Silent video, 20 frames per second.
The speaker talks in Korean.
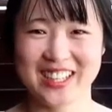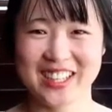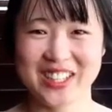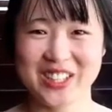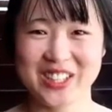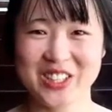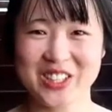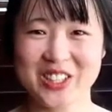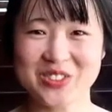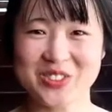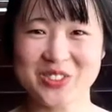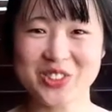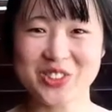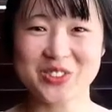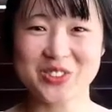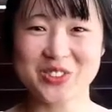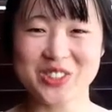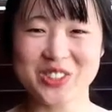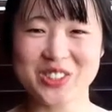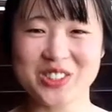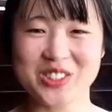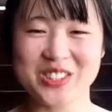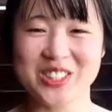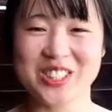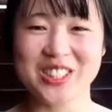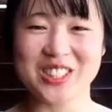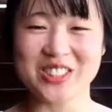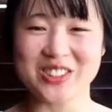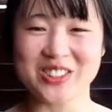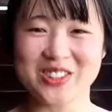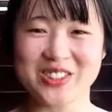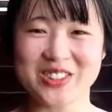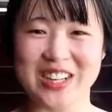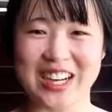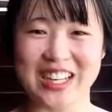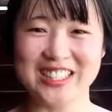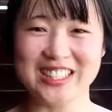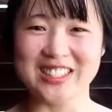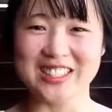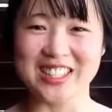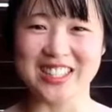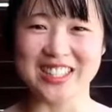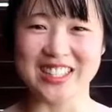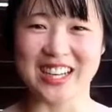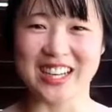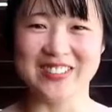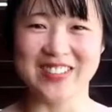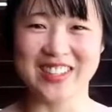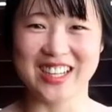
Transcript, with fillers: 그럼 모두 모두 즐겁고 안전한 다이빙